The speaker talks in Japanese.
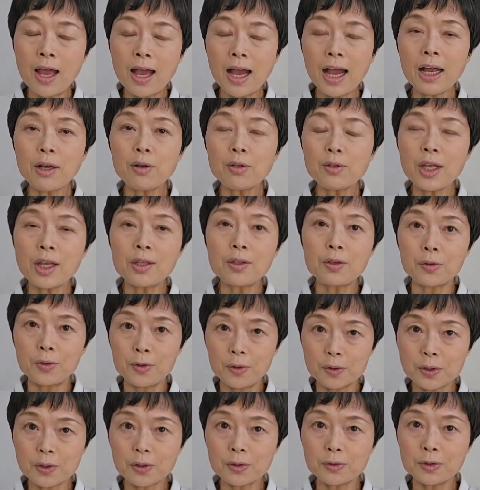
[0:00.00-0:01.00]
ある程度の
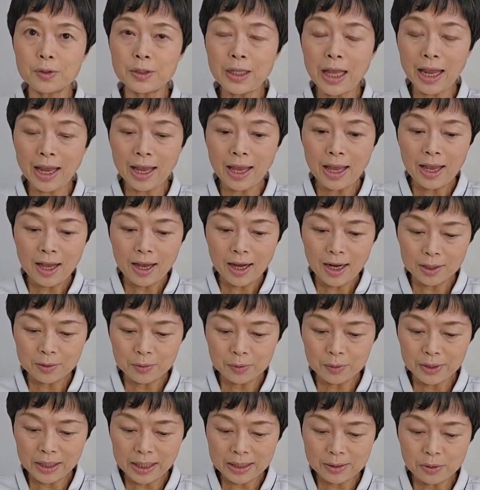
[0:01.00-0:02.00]
予測であ
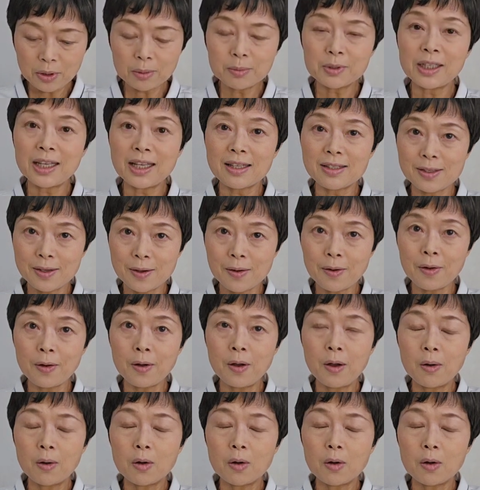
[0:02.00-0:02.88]
の大丈夫ですよ、